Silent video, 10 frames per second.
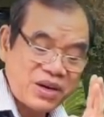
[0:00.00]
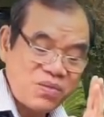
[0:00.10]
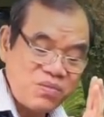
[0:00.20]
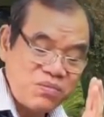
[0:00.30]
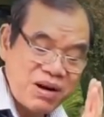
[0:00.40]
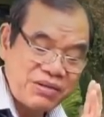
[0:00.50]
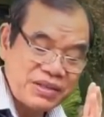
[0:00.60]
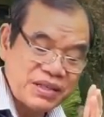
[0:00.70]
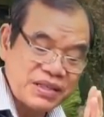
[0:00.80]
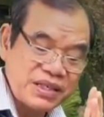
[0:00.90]
cũng bắt đầu
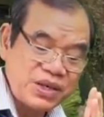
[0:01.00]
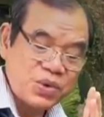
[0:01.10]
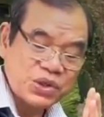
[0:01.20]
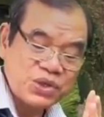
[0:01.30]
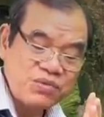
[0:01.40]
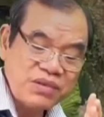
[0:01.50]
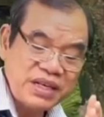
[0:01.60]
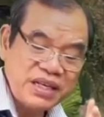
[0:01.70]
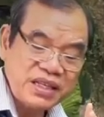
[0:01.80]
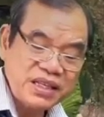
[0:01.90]
tụt oxy
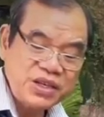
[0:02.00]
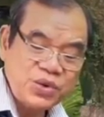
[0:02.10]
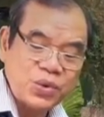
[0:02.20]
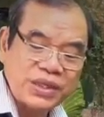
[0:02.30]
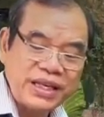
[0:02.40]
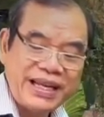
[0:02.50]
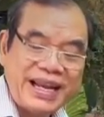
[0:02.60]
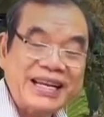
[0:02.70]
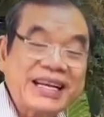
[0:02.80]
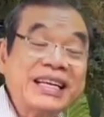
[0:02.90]
và test
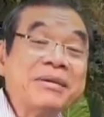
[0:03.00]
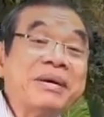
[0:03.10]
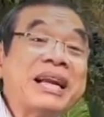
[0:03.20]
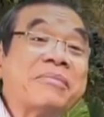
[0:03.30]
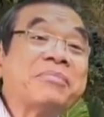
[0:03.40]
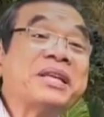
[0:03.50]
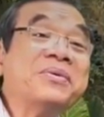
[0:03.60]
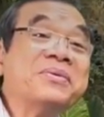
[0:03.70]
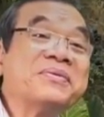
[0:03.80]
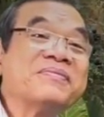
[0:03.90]
COVID
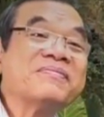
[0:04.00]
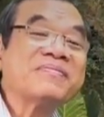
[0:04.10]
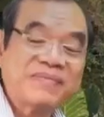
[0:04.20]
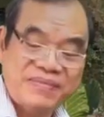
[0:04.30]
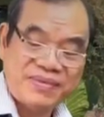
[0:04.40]
dương tính.